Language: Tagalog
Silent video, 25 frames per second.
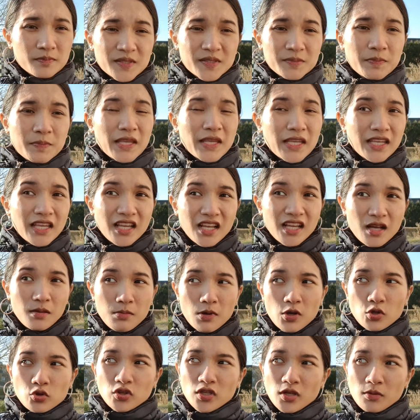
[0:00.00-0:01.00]
speaking
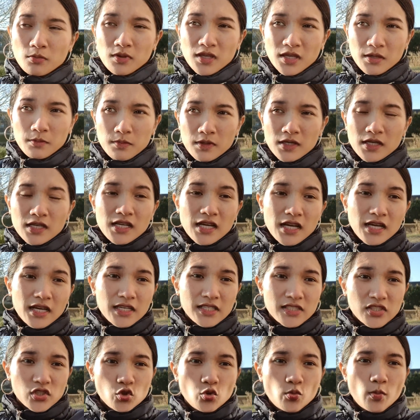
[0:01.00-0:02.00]
about the baby
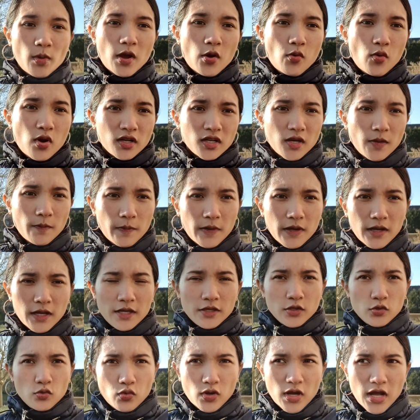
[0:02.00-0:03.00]
guys tumawag na pala
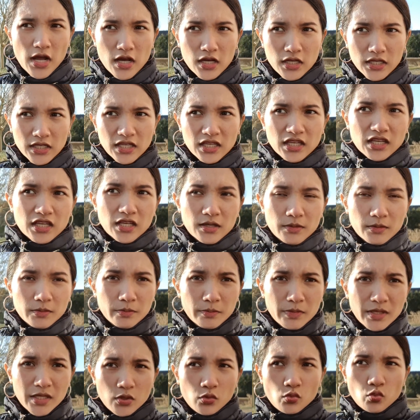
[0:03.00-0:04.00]
yung aking
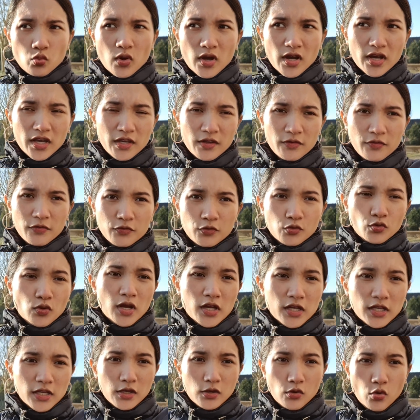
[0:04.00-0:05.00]
midwife yung
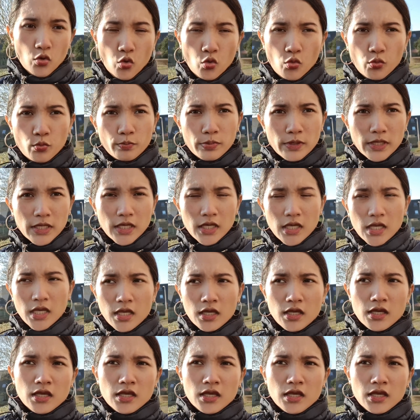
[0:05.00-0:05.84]
aking OB